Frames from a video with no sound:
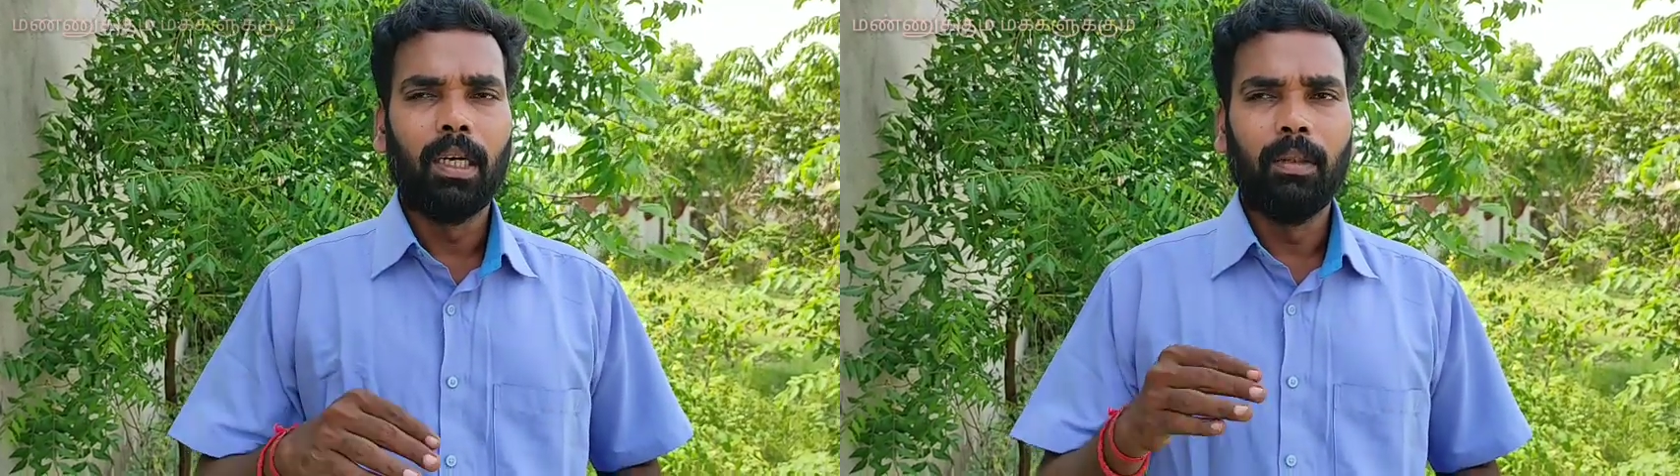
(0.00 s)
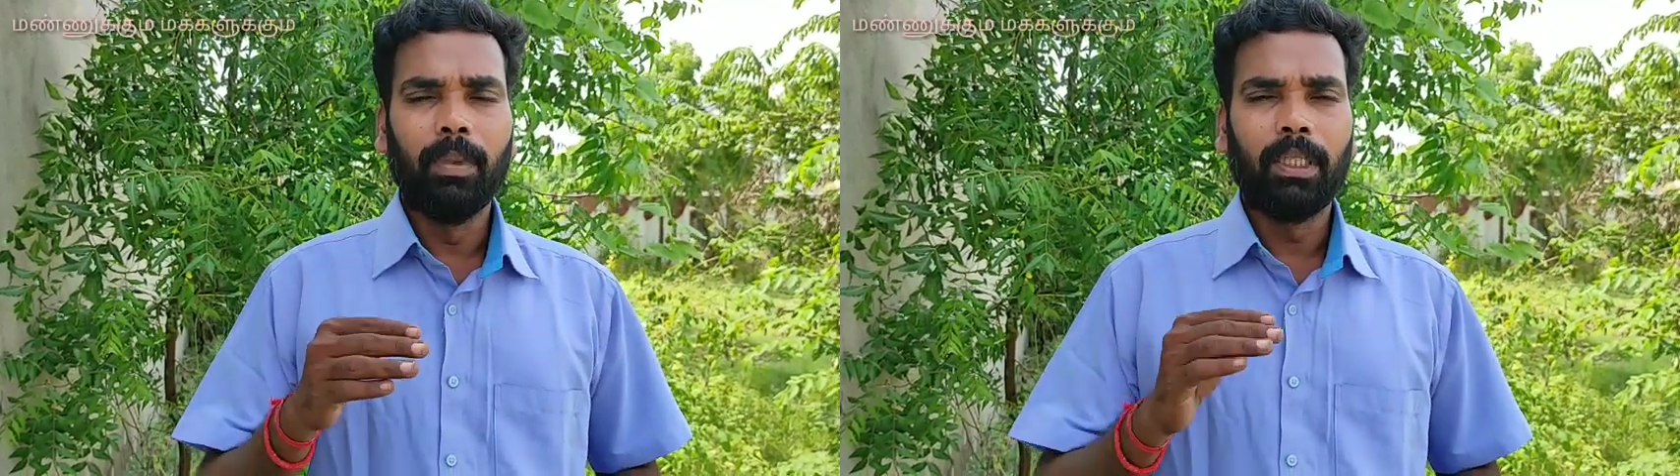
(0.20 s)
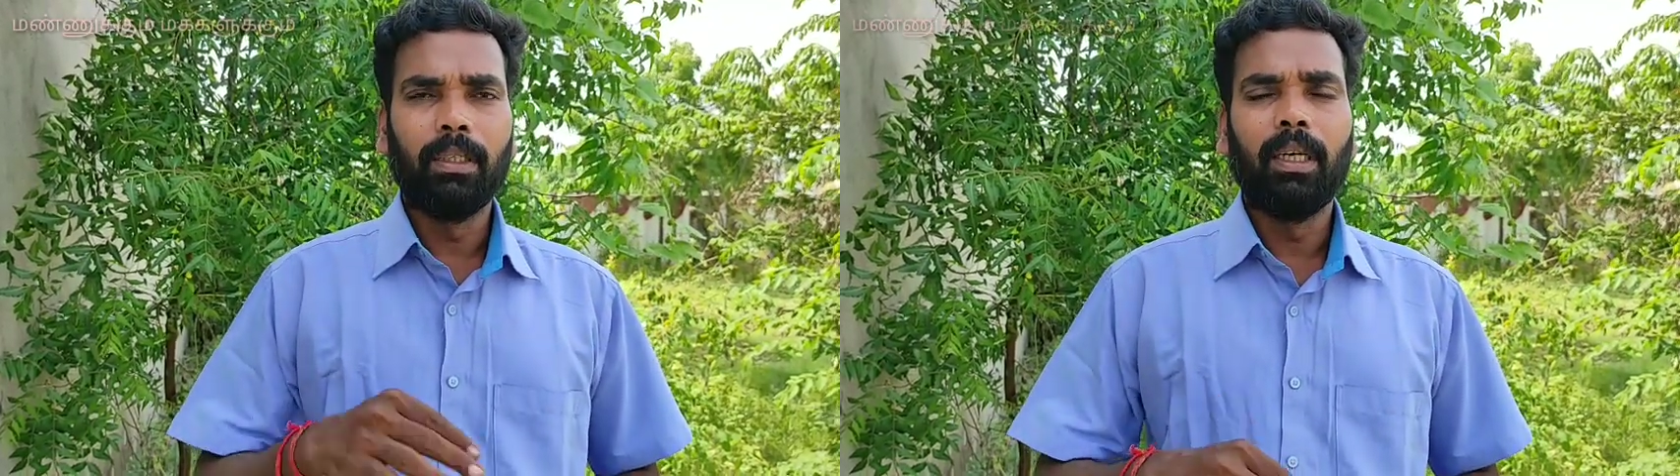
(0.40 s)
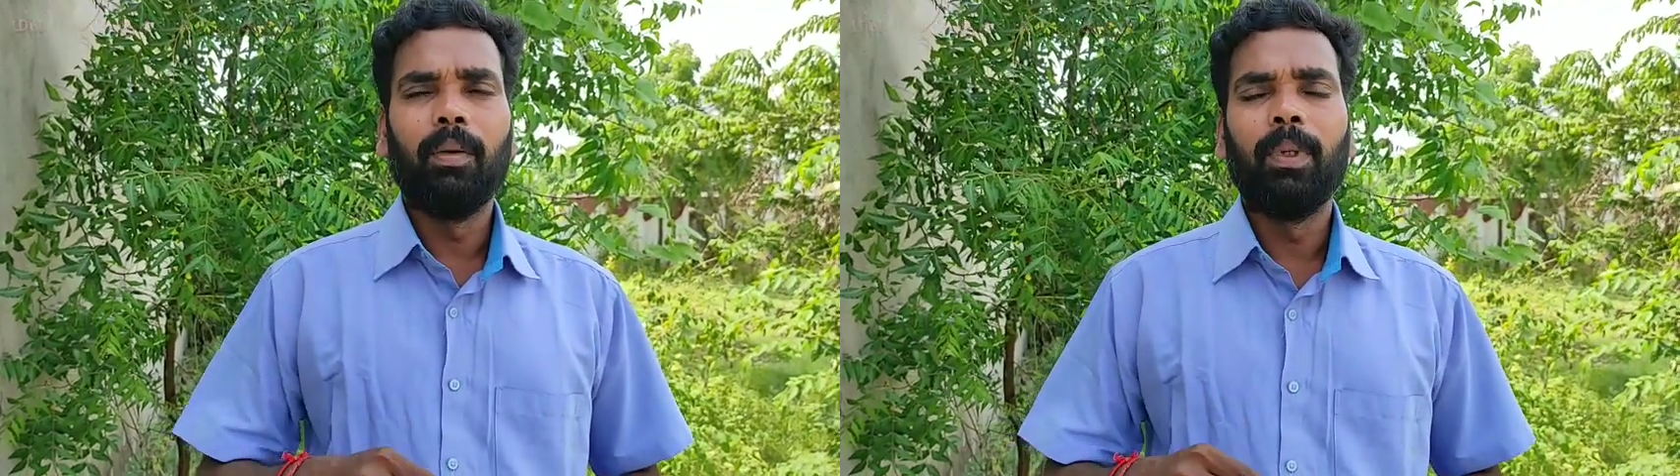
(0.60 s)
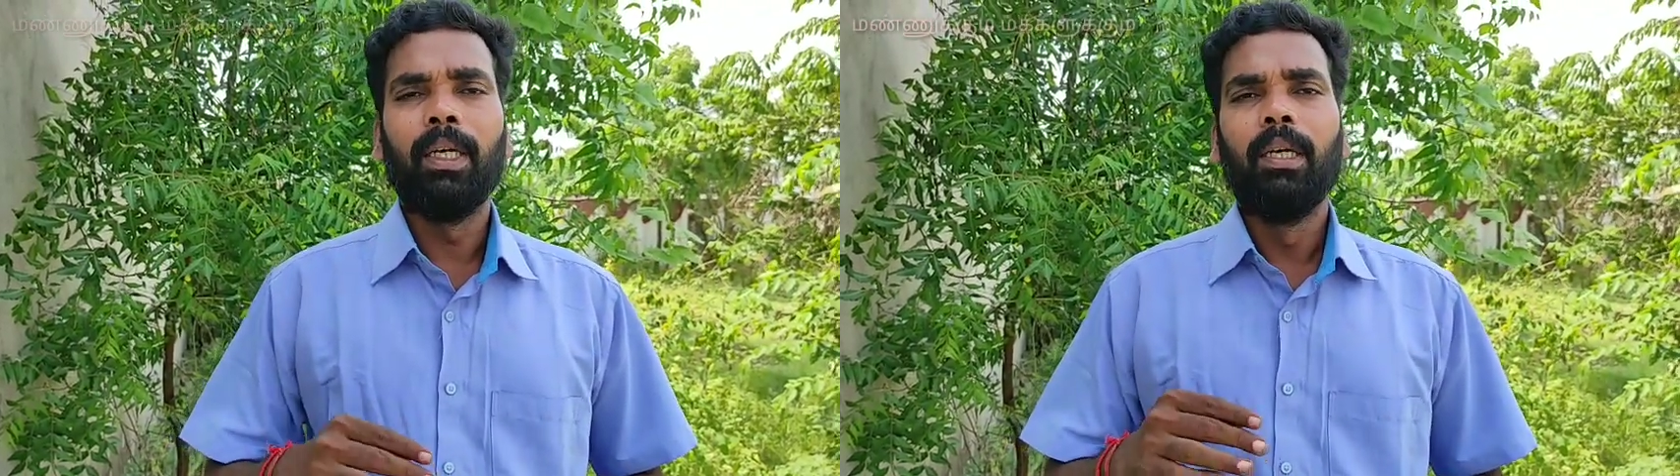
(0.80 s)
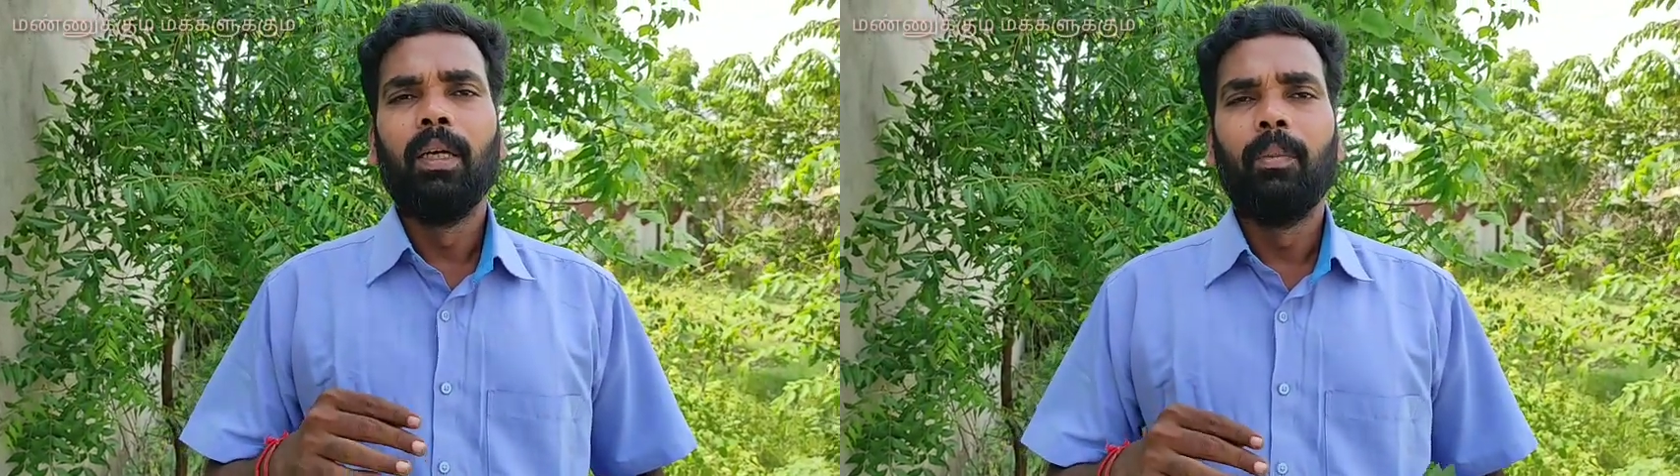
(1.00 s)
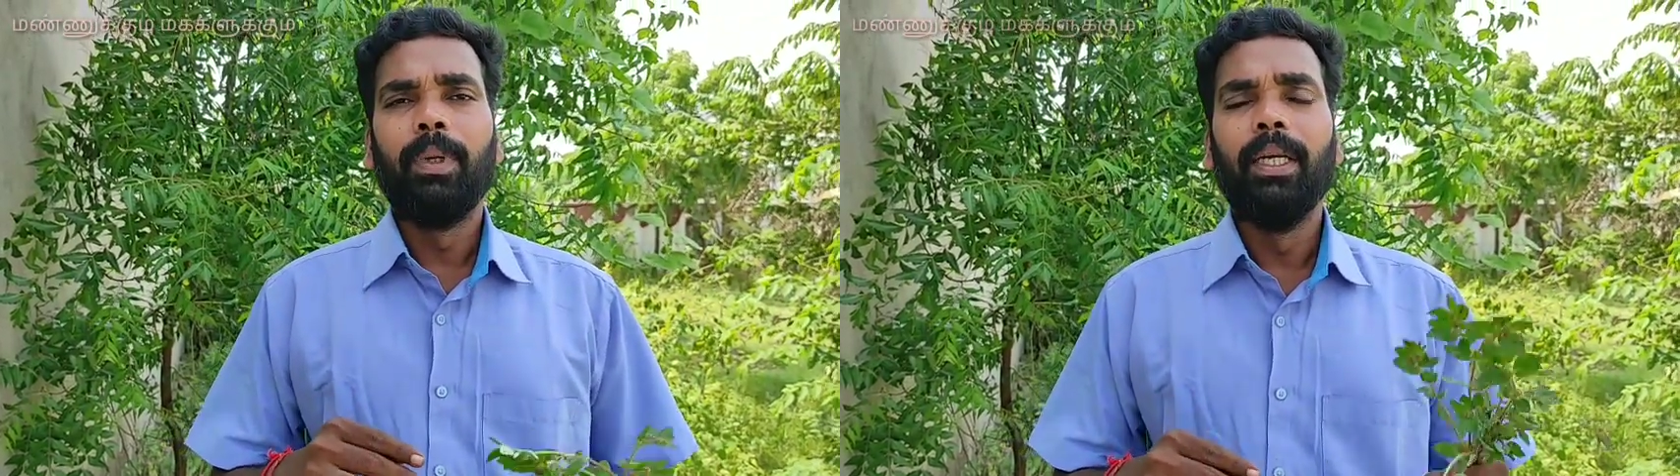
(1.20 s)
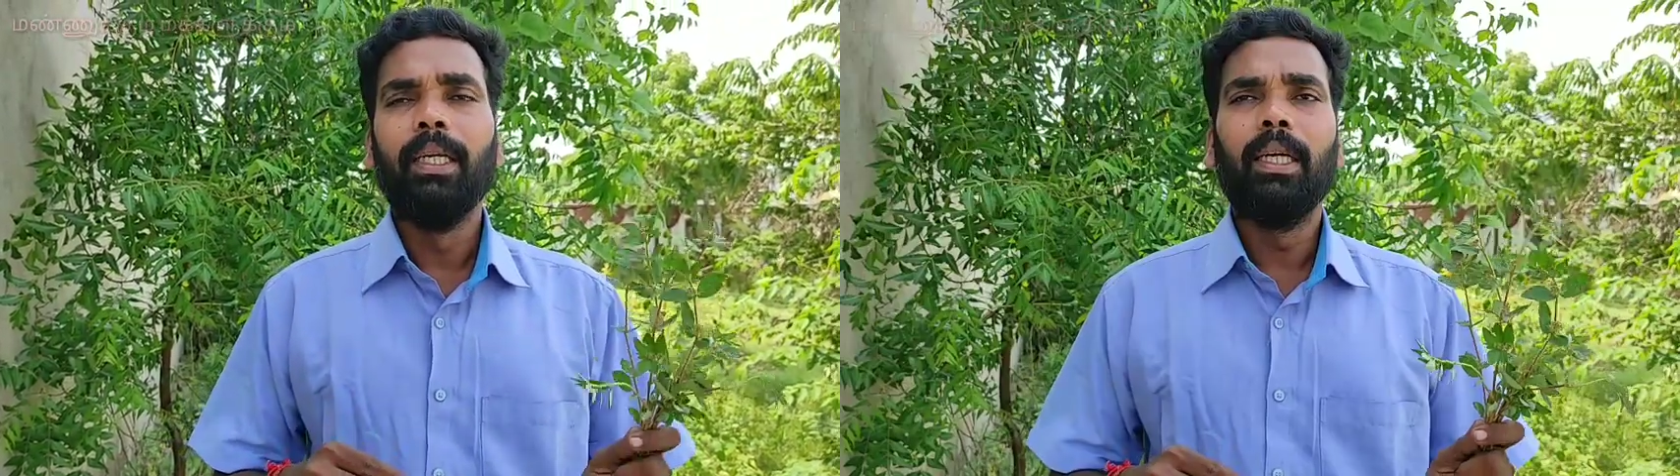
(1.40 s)
அது மட்டும் இல்லாமல்
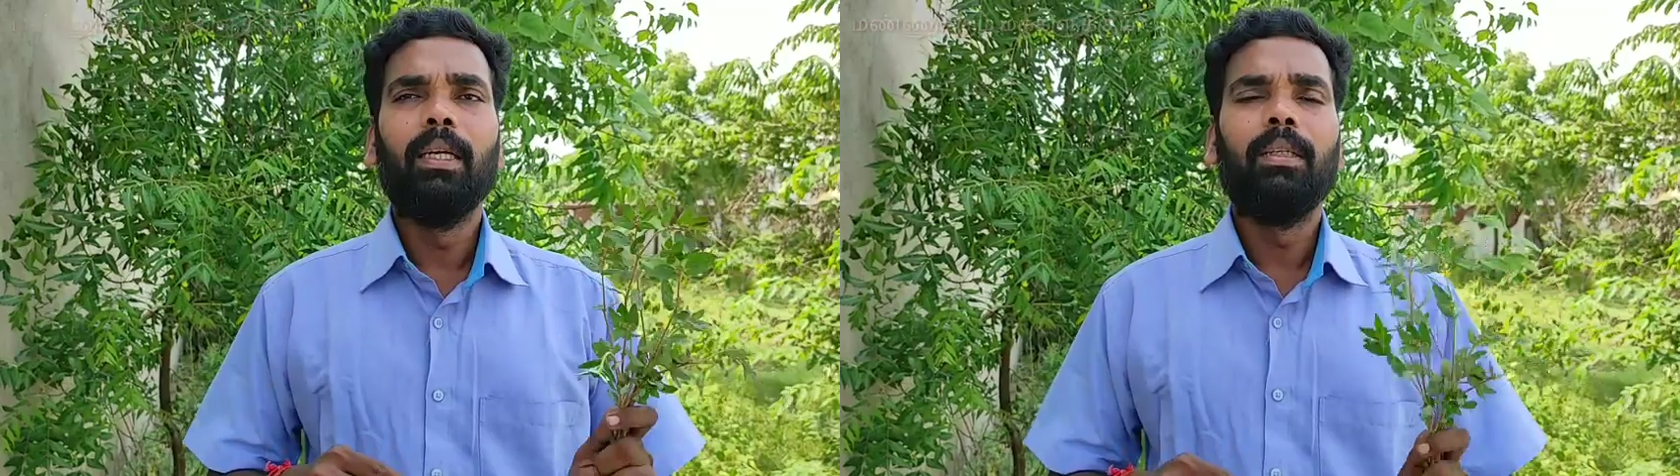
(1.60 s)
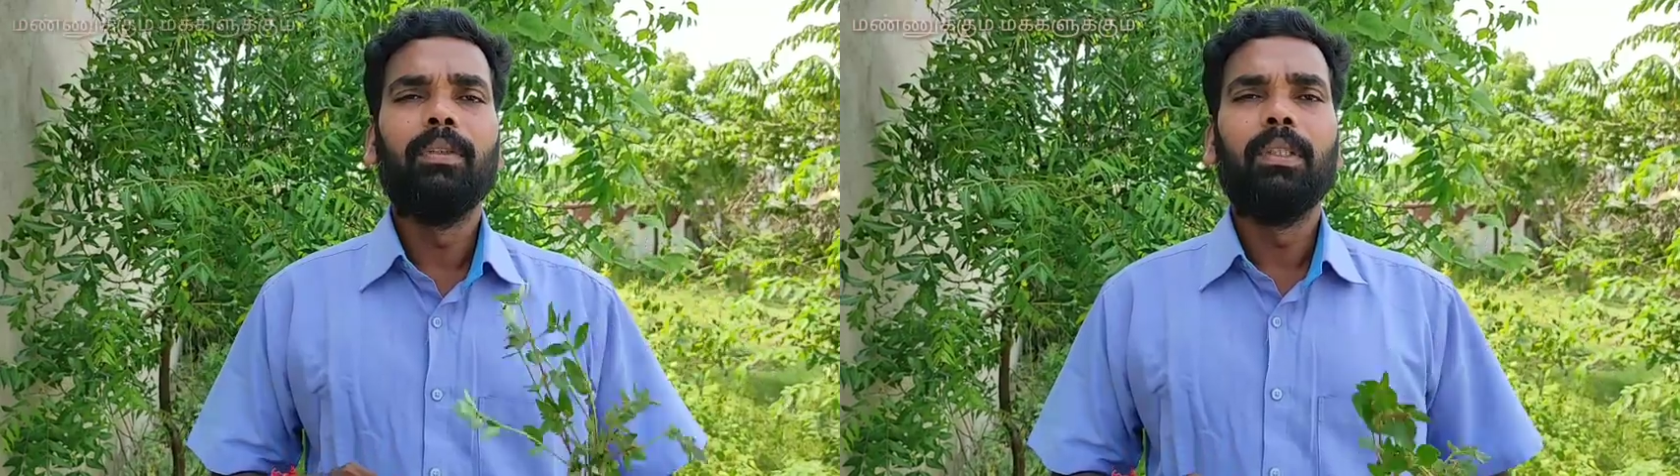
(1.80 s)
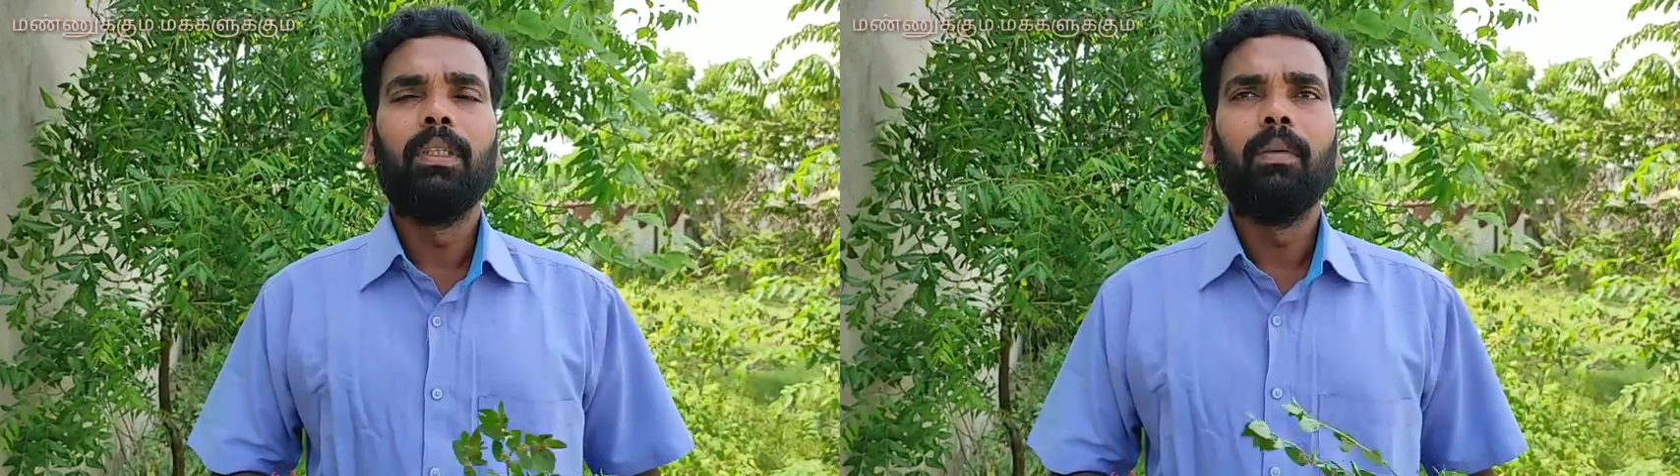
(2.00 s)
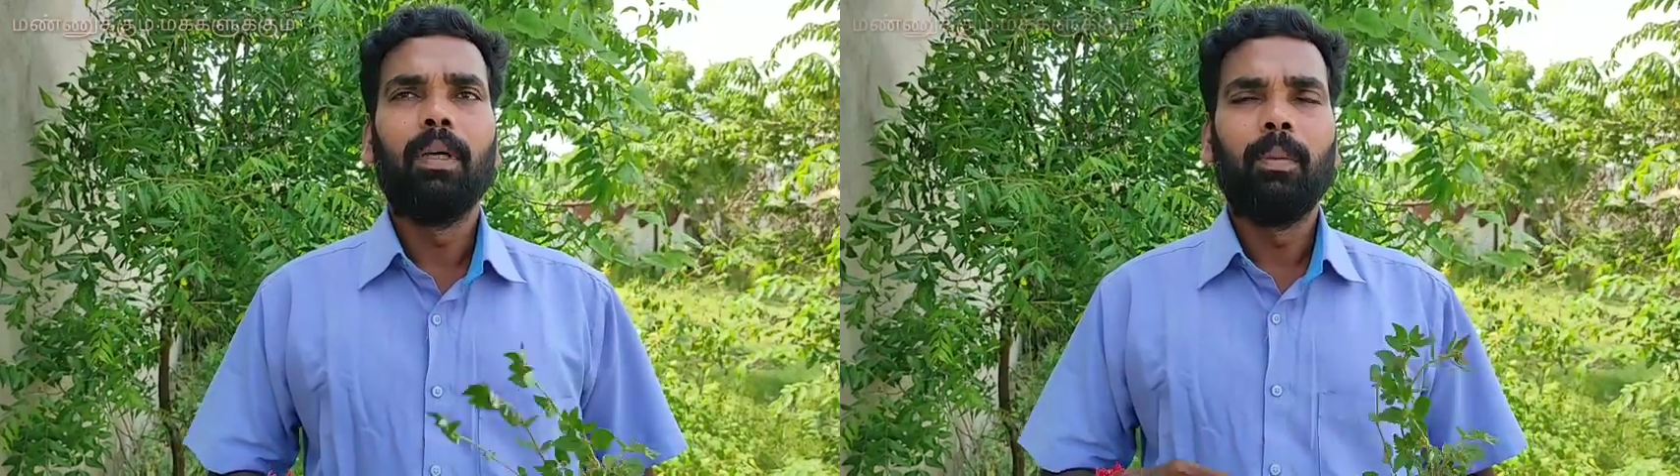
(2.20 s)
பெண்களுக்கு வந்து